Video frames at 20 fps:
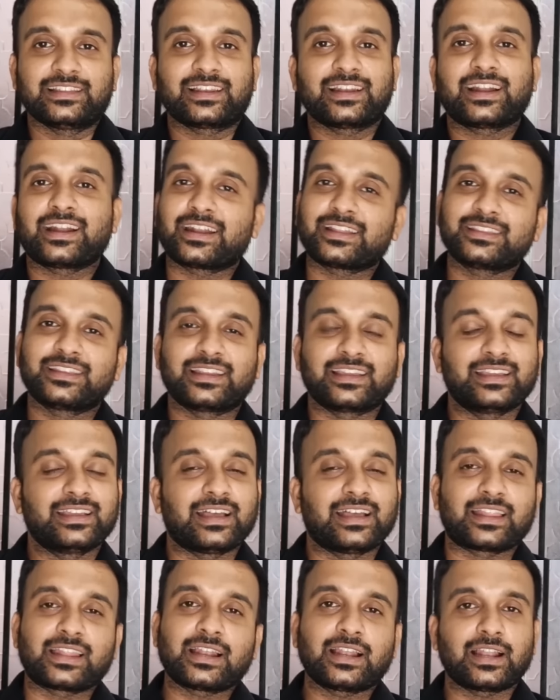இதெல்லாம் நடந்திருக்கு
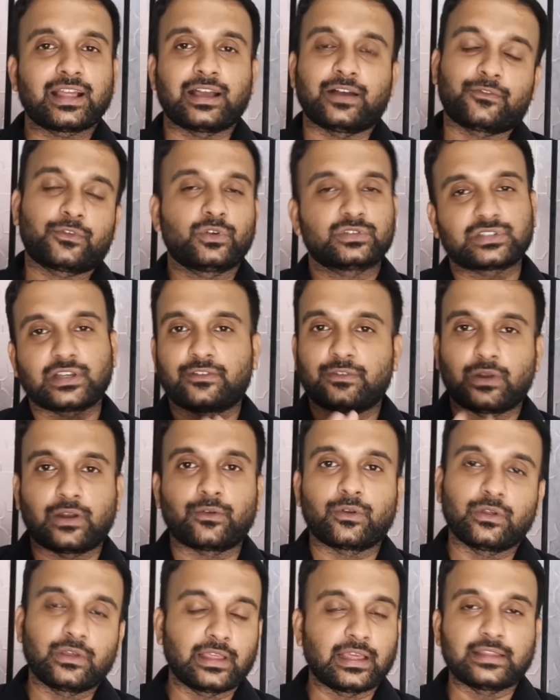அதனால் அஃப்கோர்ஸ்
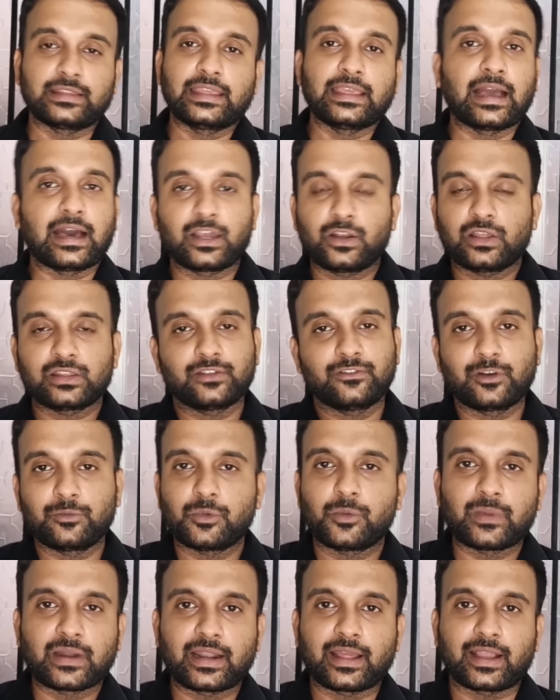அவ்வளோ அது யாரும் அதை
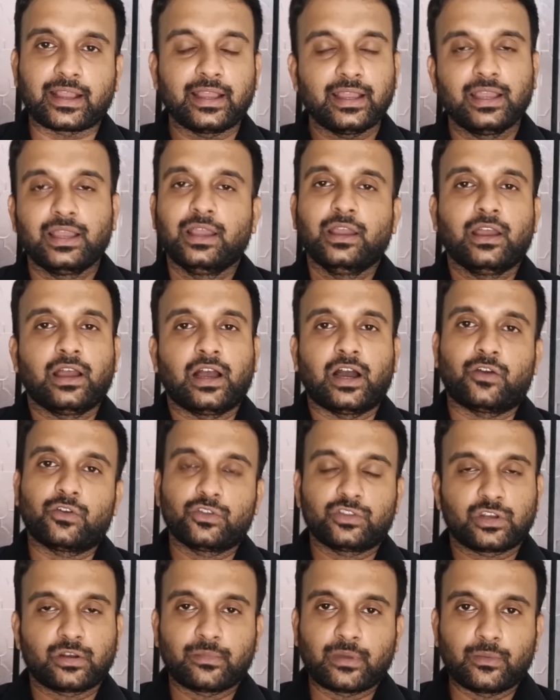விரும்ப மாட்டாங்க அவ்வளோ
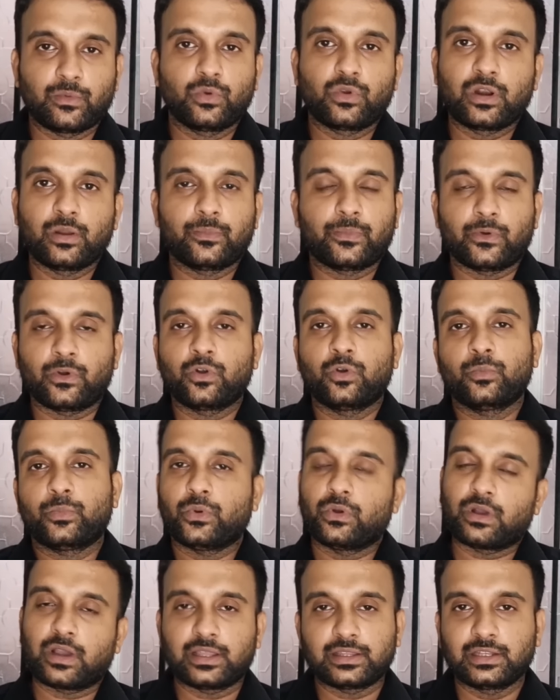தூரம் நம்ம ஊரில் போகவும்
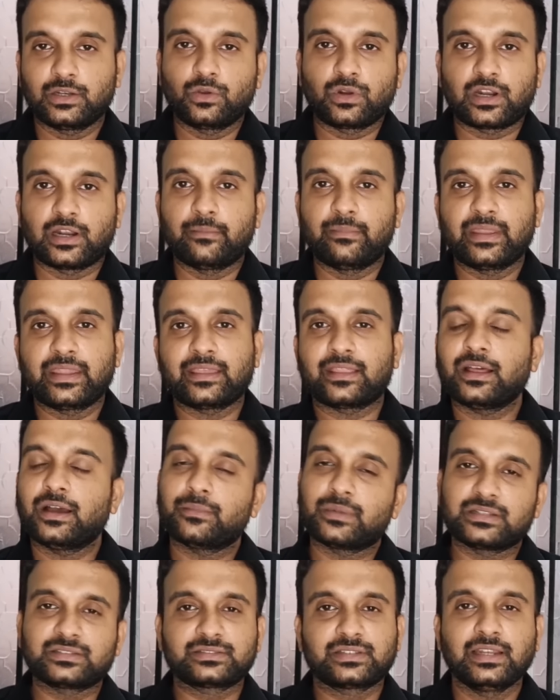போகாதுன்னு ஒரு நம்பிக்கை தான்
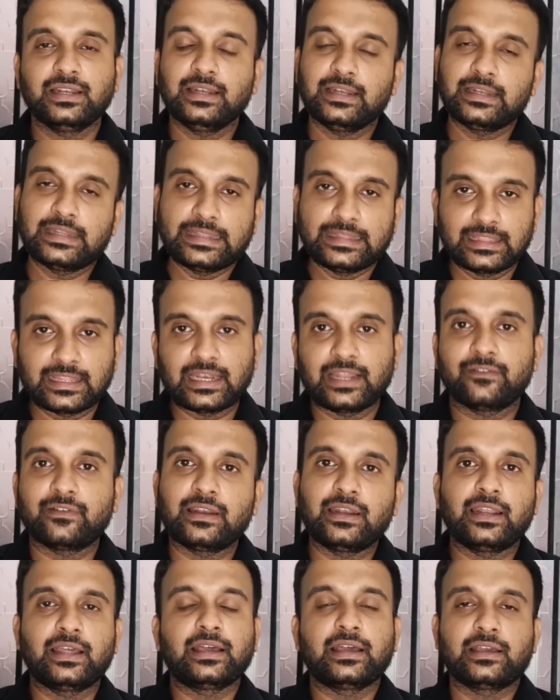பட் ஸ்டில் இந்த
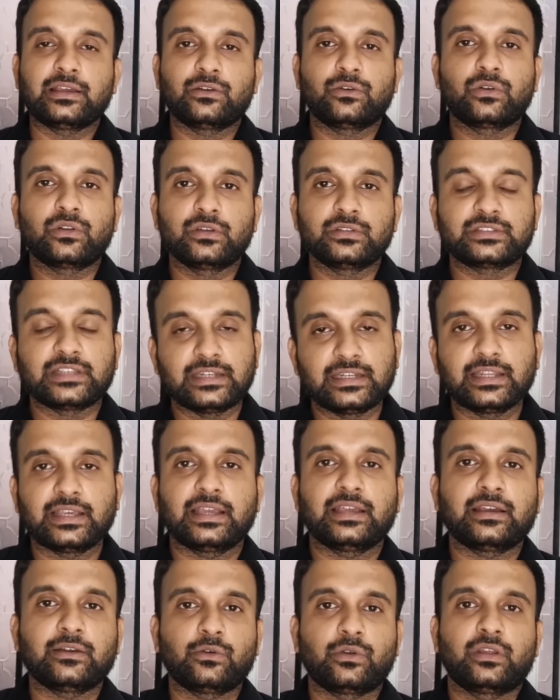லெவலில் ஒரு சின்ன
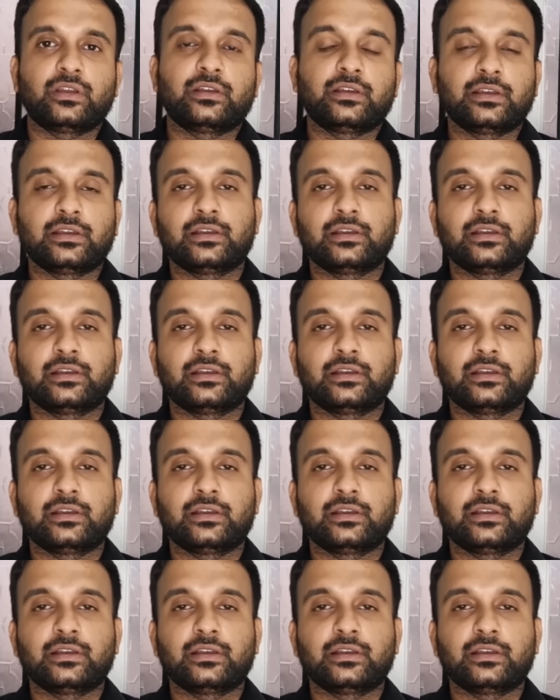ஒரு